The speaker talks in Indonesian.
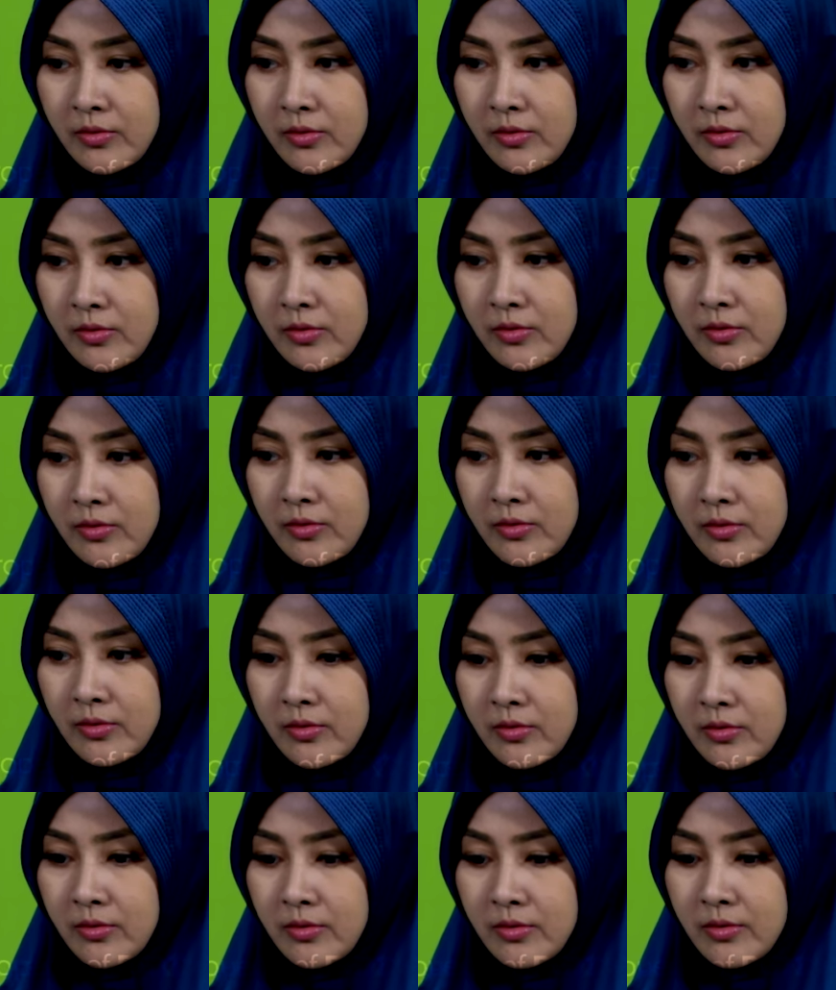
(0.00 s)
bisa belajar
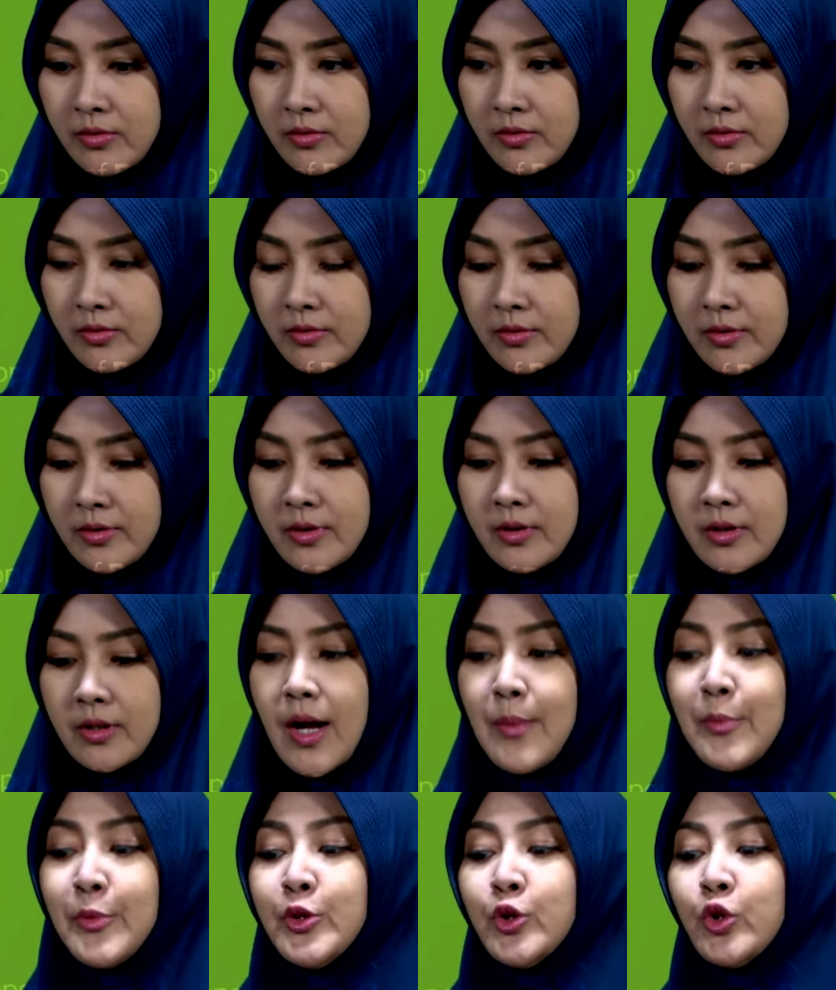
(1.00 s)
bareng.
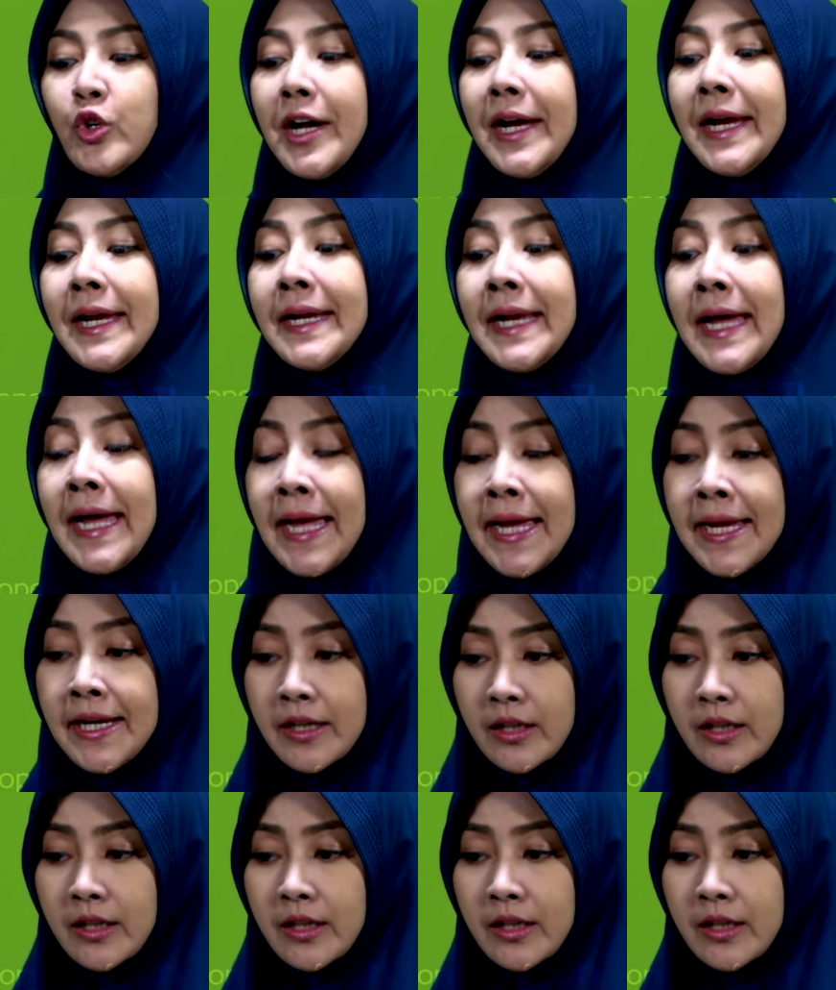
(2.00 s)
Kamu juga enak.